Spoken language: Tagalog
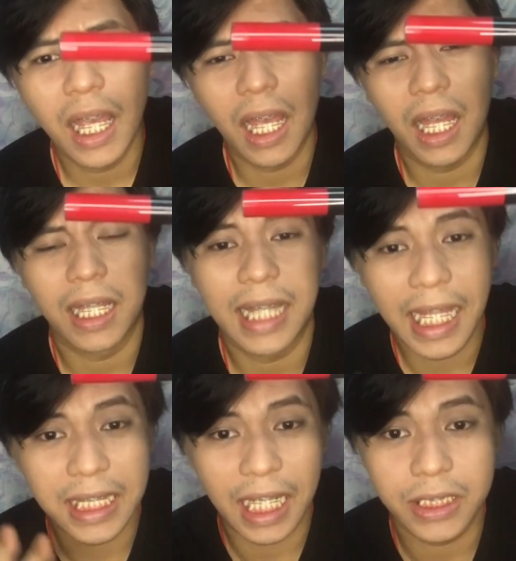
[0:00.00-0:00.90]
uh,
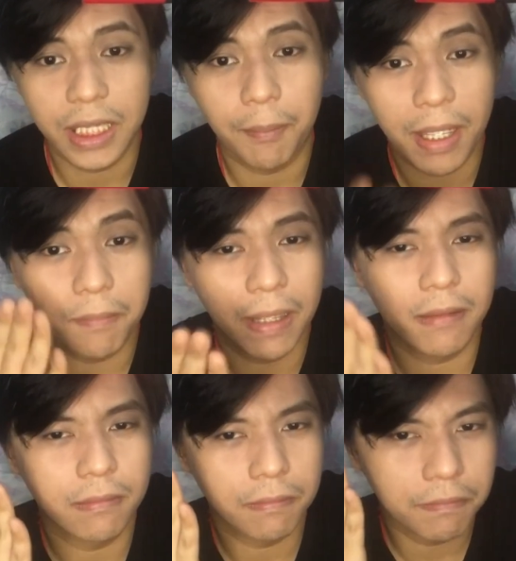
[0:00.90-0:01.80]
light lang siya. Pero
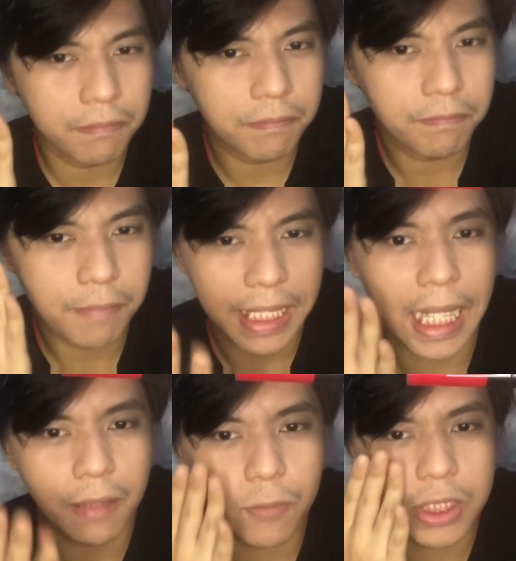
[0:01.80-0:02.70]
pag
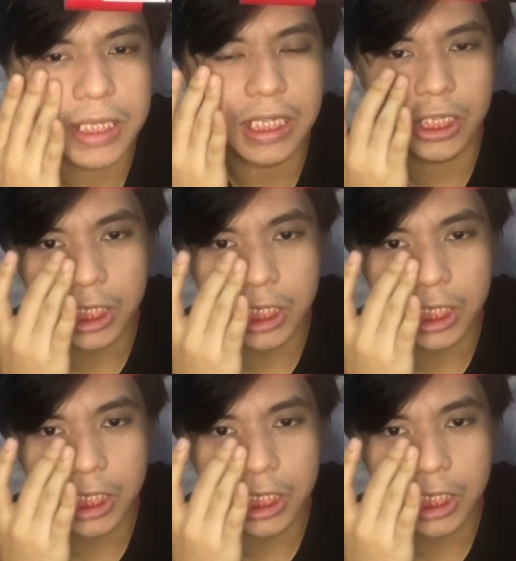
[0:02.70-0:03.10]
pinat mo siya sa